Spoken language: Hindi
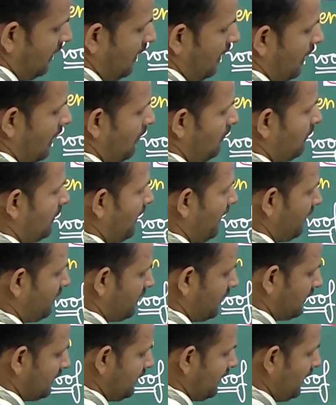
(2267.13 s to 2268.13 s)
हम कह
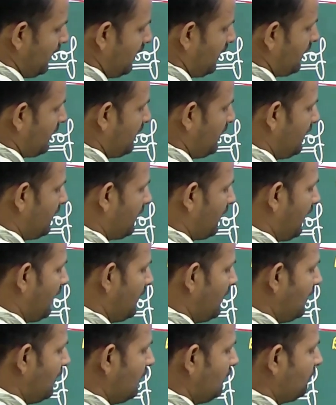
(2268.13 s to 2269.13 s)
सकते हैं कि
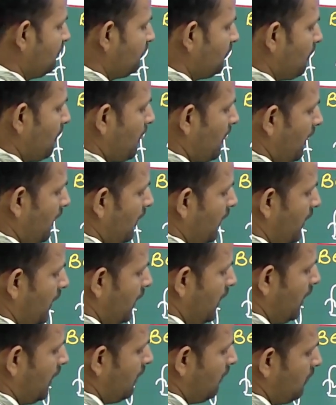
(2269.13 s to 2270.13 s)
ट्राइंगल
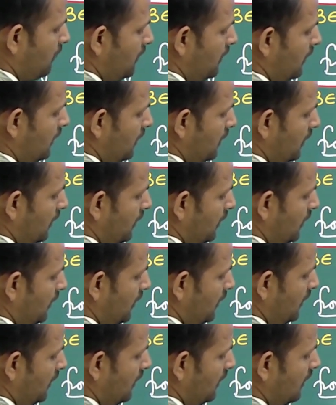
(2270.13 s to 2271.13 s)
ए बी
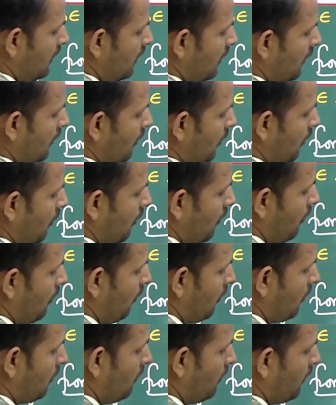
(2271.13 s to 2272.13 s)
ई
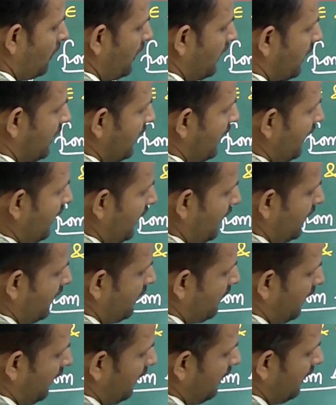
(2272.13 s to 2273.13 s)
कॉन्गुरेंट है
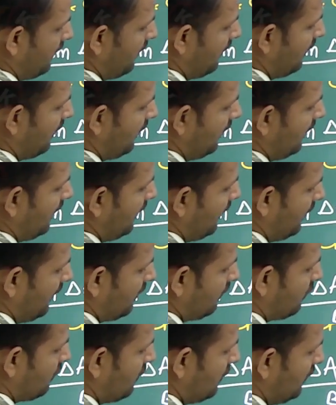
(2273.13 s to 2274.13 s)
ट्राइंगल ए
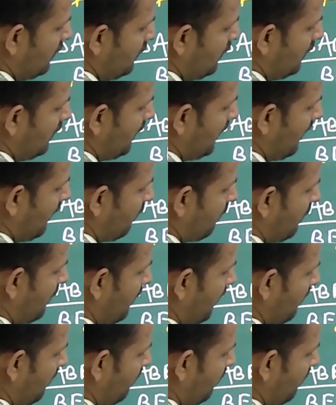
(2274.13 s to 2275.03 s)
सी एफ के